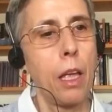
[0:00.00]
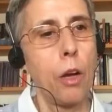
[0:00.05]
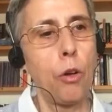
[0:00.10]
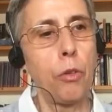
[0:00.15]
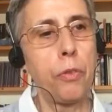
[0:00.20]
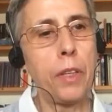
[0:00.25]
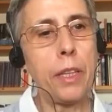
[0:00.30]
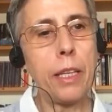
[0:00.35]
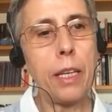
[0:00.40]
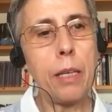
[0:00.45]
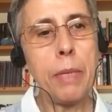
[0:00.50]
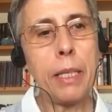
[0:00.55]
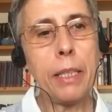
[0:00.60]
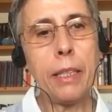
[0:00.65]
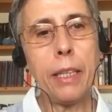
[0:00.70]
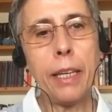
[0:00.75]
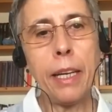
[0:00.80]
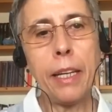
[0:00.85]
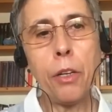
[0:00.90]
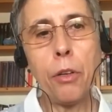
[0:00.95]

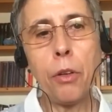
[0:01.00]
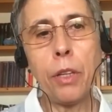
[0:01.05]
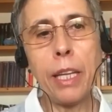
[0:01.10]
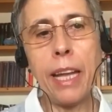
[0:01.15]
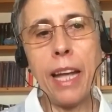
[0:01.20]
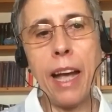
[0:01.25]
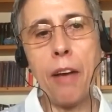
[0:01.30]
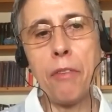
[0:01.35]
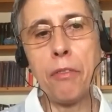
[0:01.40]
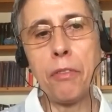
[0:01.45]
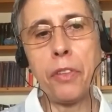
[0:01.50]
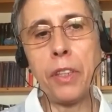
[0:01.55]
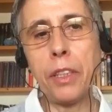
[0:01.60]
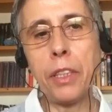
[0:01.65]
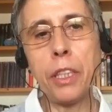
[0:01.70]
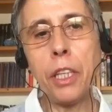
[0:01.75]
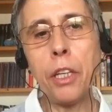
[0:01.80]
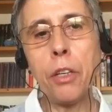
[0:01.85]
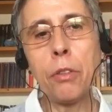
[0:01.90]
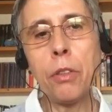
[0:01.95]
Oficialmente era hijo de
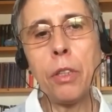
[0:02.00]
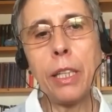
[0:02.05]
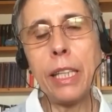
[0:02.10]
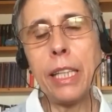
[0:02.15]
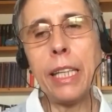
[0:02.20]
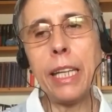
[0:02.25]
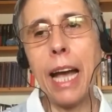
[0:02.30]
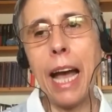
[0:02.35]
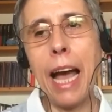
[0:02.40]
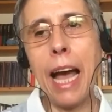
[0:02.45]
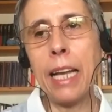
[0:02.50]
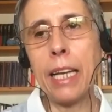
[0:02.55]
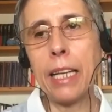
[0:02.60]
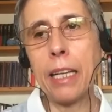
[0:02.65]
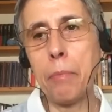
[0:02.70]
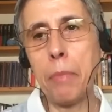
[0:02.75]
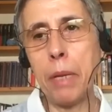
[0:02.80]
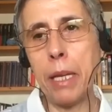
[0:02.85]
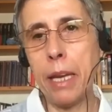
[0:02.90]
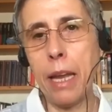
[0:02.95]
Anfitrión y
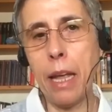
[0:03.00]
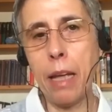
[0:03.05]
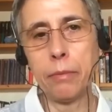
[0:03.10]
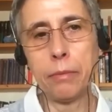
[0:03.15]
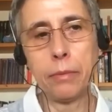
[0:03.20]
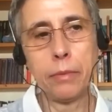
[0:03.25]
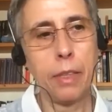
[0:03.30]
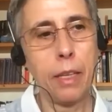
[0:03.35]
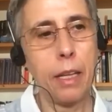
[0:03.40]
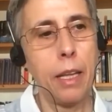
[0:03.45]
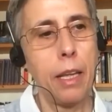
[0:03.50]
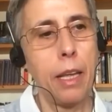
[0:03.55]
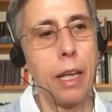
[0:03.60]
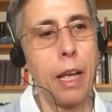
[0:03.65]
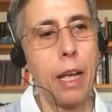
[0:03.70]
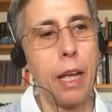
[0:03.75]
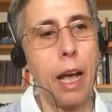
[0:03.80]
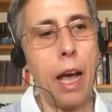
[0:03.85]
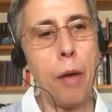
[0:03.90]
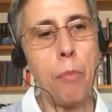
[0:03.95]
Alcmena,
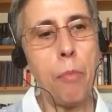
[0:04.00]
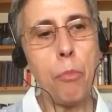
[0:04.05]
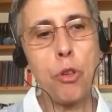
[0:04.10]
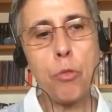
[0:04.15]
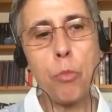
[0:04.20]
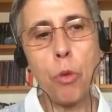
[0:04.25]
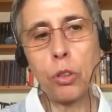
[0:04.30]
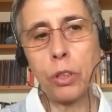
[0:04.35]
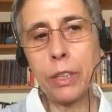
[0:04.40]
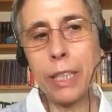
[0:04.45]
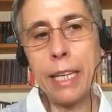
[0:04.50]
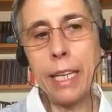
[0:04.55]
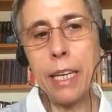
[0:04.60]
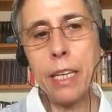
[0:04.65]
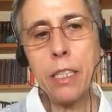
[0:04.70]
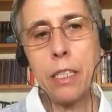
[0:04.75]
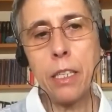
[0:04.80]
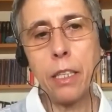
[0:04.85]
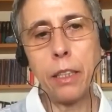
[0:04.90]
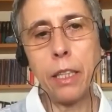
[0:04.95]
ambos
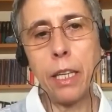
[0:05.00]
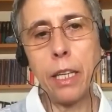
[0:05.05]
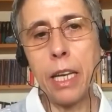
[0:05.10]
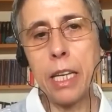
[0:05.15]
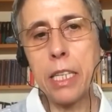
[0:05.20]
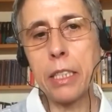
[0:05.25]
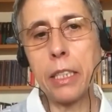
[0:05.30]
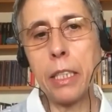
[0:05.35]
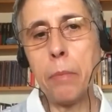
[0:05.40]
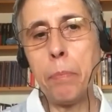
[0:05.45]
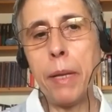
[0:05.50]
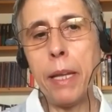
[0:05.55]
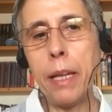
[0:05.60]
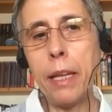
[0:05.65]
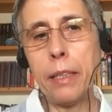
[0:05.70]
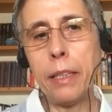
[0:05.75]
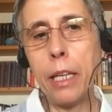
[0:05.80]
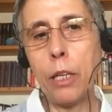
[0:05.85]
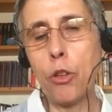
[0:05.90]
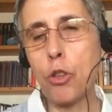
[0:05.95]
mortales de la
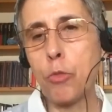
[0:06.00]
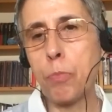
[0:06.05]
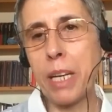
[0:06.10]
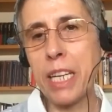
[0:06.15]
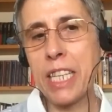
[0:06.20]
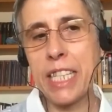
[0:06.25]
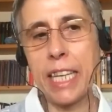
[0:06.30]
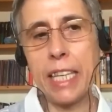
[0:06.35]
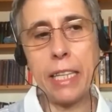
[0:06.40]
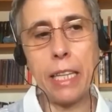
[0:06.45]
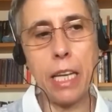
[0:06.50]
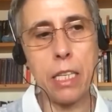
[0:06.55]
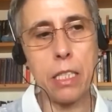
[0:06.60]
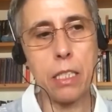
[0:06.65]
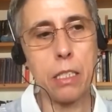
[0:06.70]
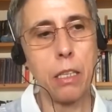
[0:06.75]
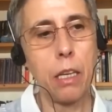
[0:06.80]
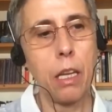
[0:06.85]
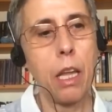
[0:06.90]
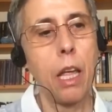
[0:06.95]
estirpe de los
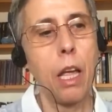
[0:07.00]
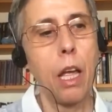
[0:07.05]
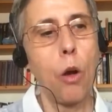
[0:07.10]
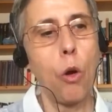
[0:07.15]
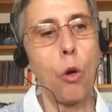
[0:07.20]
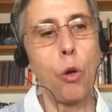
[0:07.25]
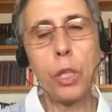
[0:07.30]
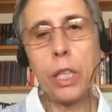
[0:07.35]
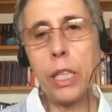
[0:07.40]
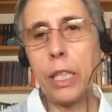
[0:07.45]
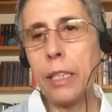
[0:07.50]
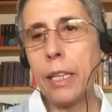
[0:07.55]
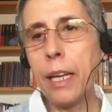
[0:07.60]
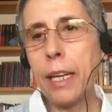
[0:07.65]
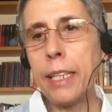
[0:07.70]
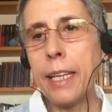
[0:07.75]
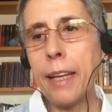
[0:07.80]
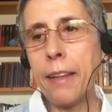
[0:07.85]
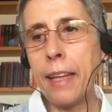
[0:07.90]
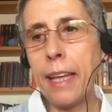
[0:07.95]
Perseidas,
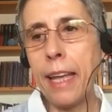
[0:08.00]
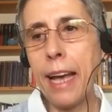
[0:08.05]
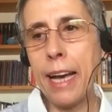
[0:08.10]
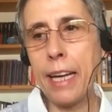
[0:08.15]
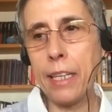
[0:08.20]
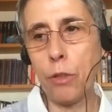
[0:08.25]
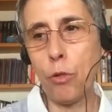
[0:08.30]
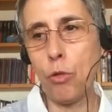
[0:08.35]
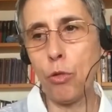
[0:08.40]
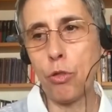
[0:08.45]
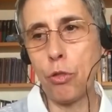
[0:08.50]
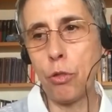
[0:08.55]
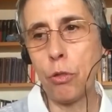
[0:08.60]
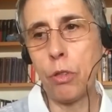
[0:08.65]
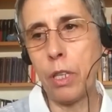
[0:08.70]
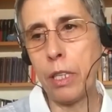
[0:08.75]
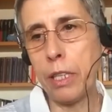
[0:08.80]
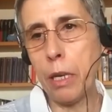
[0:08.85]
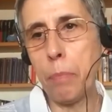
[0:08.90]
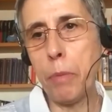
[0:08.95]
originaria de
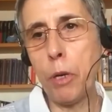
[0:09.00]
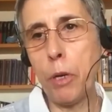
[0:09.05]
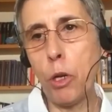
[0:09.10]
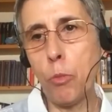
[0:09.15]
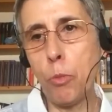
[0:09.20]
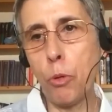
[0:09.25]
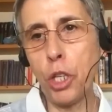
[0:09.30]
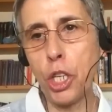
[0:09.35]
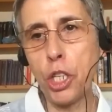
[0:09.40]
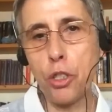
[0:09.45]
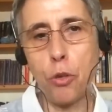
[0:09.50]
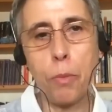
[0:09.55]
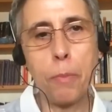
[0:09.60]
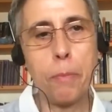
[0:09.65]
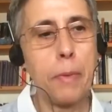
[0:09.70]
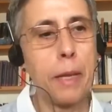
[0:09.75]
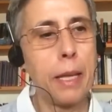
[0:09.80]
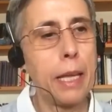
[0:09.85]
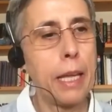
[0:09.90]
Argos, en el Peloponeso.